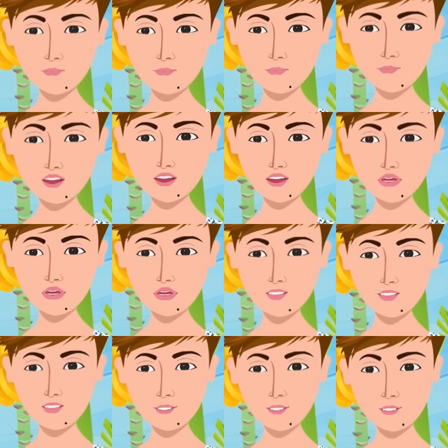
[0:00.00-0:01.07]
Ta ôn
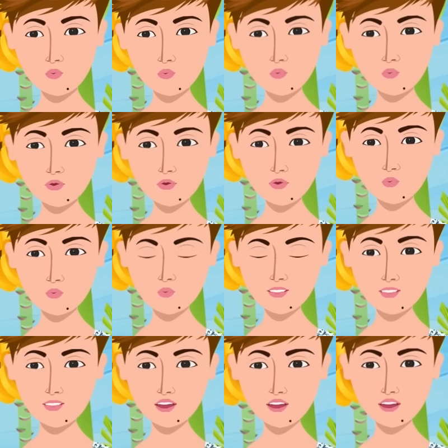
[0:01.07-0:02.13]
cạt ấy tới, mùi
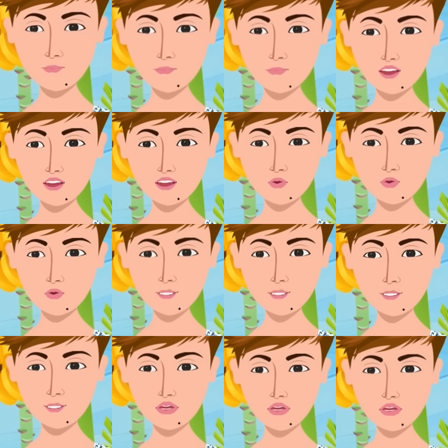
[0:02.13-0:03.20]
rời dạ này ôn đôi chì bằng
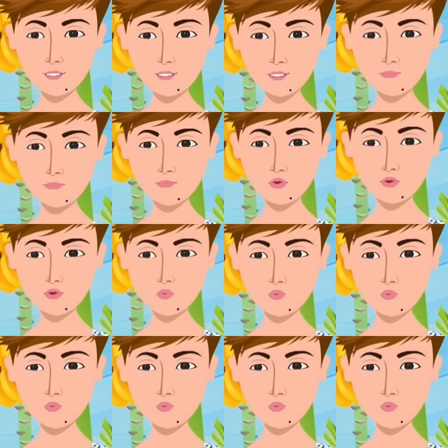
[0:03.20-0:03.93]
người cần tay chùm bố bong